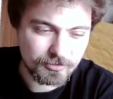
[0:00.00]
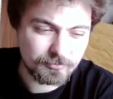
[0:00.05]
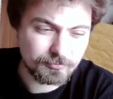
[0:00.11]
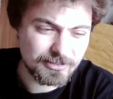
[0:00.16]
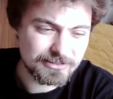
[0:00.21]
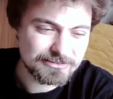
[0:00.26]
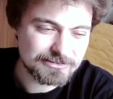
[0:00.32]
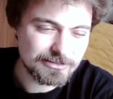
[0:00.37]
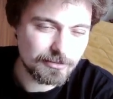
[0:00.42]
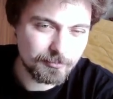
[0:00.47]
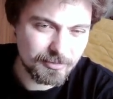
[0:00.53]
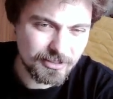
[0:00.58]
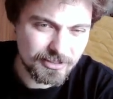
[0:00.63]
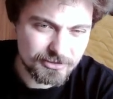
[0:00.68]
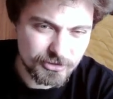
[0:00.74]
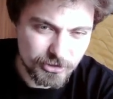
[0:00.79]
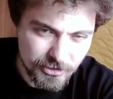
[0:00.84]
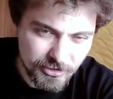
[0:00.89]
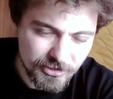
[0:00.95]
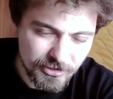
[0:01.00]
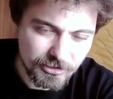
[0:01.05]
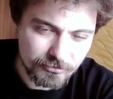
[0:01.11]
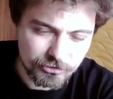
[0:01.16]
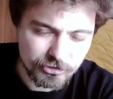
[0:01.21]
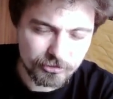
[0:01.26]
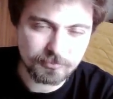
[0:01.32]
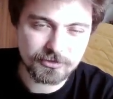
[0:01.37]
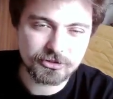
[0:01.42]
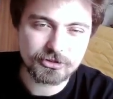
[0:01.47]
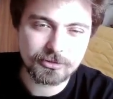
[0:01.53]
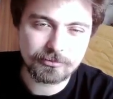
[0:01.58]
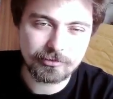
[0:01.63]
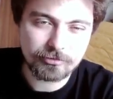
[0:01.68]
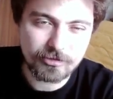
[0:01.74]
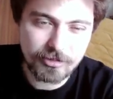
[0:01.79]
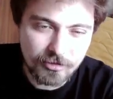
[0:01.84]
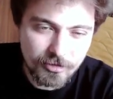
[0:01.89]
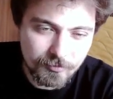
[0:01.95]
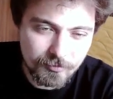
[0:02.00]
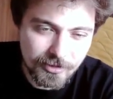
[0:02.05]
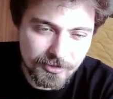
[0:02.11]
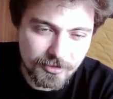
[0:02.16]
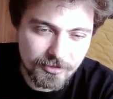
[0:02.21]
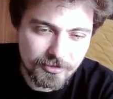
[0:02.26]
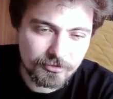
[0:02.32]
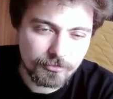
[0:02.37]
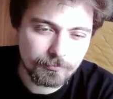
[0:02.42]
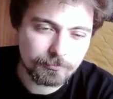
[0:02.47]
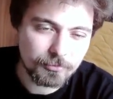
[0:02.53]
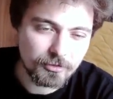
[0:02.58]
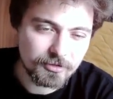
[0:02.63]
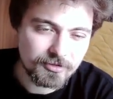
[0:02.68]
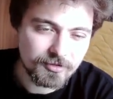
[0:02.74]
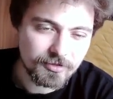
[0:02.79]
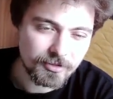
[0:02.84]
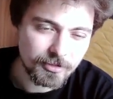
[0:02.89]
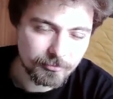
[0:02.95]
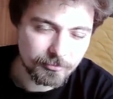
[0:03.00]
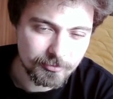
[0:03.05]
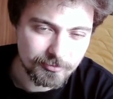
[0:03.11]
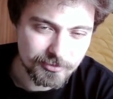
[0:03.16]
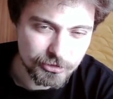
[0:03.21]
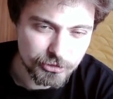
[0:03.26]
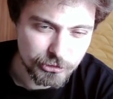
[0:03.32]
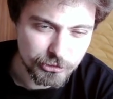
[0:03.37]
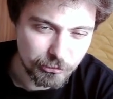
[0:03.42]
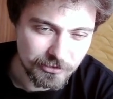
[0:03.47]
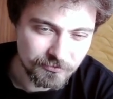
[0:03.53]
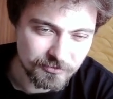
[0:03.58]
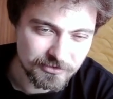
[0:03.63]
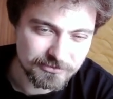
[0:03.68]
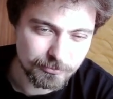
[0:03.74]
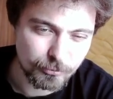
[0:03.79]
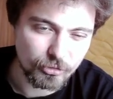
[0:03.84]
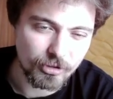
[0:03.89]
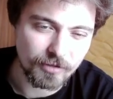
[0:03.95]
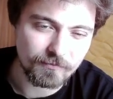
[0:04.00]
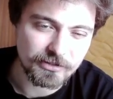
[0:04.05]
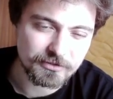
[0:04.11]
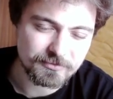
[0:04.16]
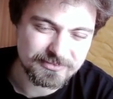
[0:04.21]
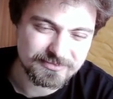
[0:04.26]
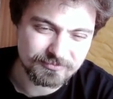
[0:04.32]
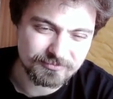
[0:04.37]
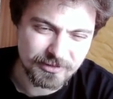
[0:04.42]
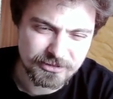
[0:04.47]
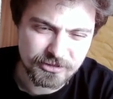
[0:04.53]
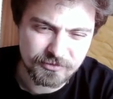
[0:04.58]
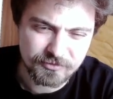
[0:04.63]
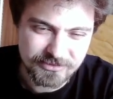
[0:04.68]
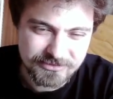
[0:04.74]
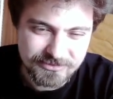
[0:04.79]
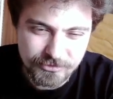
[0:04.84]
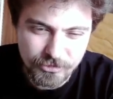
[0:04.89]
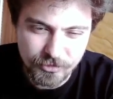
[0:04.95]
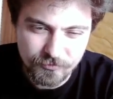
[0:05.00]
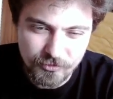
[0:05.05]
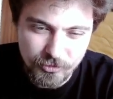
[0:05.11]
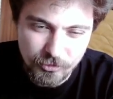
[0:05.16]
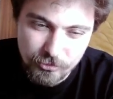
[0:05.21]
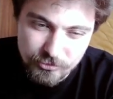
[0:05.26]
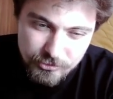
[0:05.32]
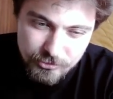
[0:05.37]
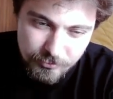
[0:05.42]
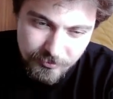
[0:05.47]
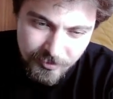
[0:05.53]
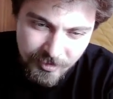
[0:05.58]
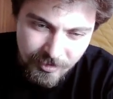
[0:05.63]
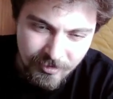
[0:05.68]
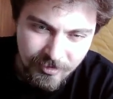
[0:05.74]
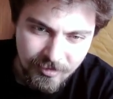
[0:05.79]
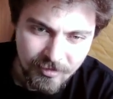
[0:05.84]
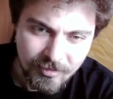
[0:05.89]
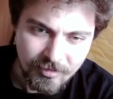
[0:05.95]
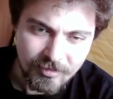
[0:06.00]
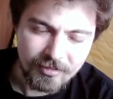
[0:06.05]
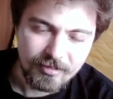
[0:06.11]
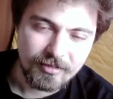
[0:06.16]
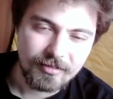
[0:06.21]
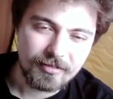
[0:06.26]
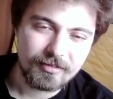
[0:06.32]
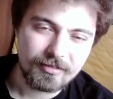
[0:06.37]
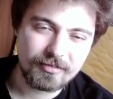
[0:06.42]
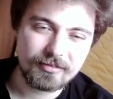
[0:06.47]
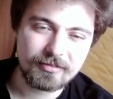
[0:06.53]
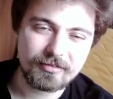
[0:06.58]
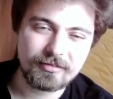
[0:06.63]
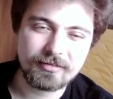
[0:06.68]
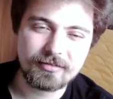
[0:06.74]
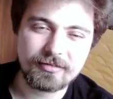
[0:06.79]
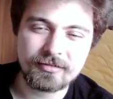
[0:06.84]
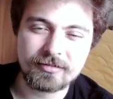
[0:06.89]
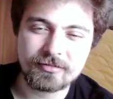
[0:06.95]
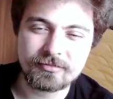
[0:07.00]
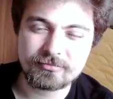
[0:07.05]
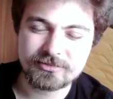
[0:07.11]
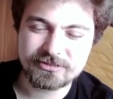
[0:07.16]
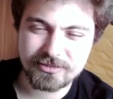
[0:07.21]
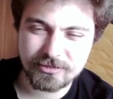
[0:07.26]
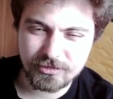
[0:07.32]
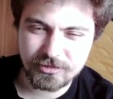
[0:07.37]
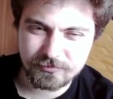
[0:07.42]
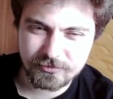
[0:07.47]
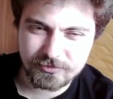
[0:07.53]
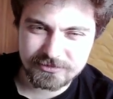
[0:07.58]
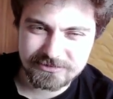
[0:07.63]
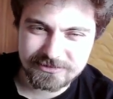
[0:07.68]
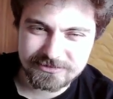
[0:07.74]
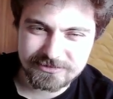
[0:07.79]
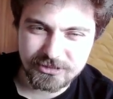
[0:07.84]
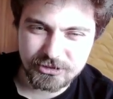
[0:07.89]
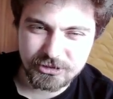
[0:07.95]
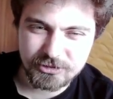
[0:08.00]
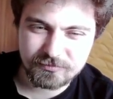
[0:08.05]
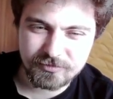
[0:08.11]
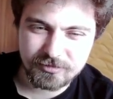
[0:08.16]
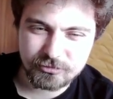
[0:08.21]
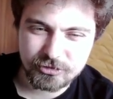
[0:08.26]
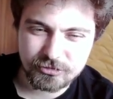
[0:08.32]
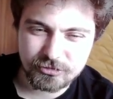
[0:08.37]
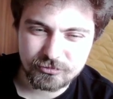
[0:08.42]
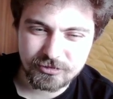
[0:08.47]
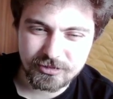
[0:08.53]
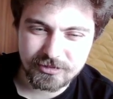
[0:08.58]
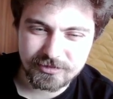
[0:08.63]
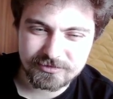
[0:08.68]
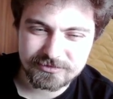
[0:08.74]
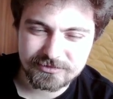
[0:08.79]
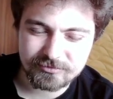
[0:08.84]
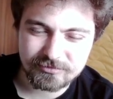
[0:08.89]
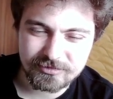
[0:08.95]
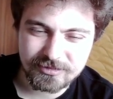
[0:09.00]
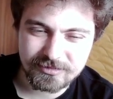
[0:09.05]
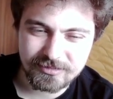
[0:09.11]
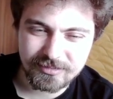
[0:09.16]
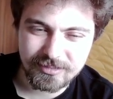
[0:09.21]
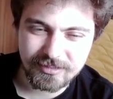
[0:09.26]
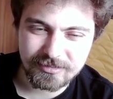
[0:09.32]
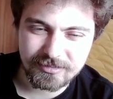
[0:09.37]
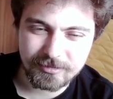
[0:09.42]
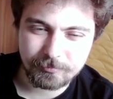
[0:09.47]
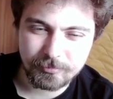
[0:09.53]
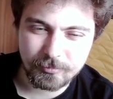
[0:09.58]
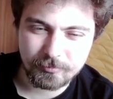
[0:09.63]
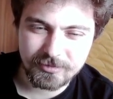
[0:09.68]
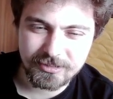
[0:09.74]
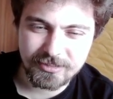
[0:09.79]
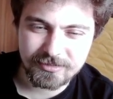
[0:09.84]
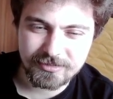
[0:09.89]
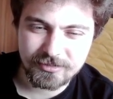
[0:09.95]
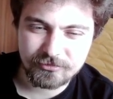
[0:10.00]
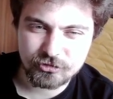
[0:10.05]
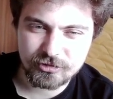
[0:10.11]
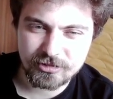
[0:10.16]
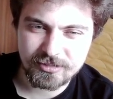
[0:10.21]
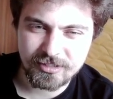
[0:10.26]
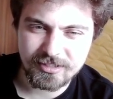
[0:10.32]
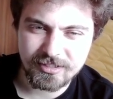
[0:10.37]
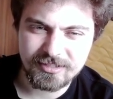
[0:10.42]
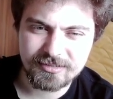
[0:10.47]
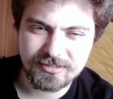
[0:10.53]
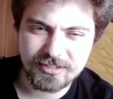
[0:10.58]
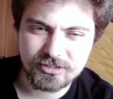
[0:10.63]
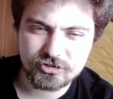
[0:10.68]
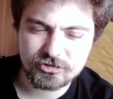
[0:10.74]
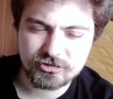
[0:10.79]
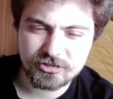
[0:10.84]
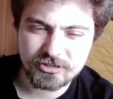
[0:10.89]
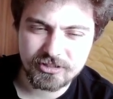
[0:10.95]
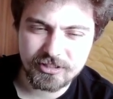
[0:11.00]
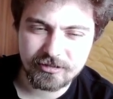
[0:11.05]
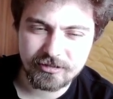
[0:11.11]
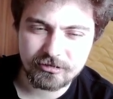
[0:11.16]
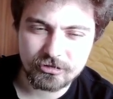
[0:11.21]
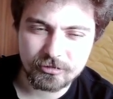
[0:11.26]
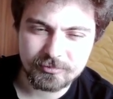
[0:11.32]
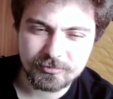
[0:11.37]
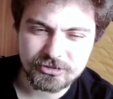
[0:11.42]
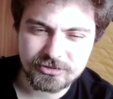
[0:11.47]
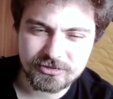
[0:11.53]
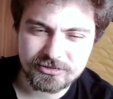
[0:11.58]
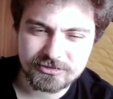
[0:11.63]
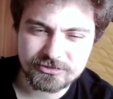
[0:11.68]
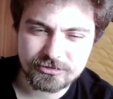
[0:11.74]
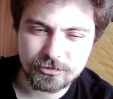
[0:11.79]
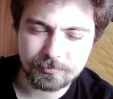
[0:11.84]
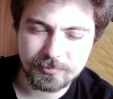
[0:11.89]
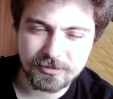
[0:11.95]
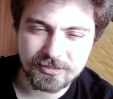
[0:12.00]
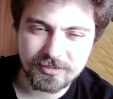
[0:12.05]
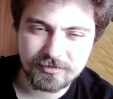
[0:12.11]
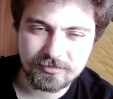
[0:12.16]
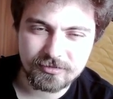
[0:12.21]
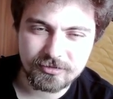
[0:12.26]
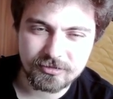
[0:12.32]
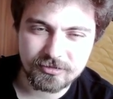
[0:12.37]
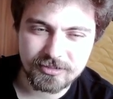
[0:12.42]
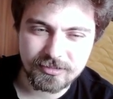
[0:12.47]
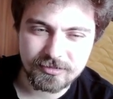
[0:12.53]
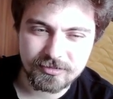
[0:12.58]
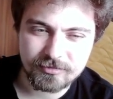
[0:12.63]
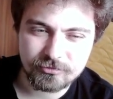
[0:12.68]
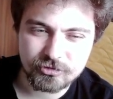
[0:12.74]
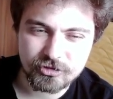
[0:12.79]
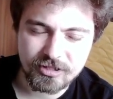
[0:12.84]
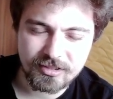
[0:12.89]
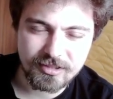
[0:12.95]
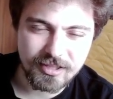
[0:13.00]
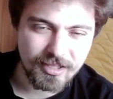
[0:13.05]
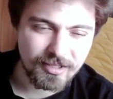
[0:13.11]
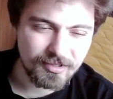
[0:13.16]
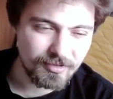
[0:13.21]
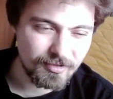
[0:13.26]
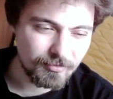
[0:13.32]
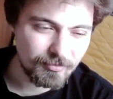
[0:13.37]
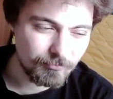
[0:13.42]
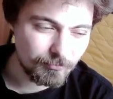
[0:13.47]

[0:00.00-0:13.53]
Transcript: miasta B dzięki temu, że będzie miał taką, a nie inną politykę, bo będzie się łatwiej zbudować, więc będzie więcej nowych osób. E, celowo zaznaczę Wam, że tutaj są generalnie pominięte wszelkie inne czynniki ekonomiczne, jest skupione tylko na tym, że ten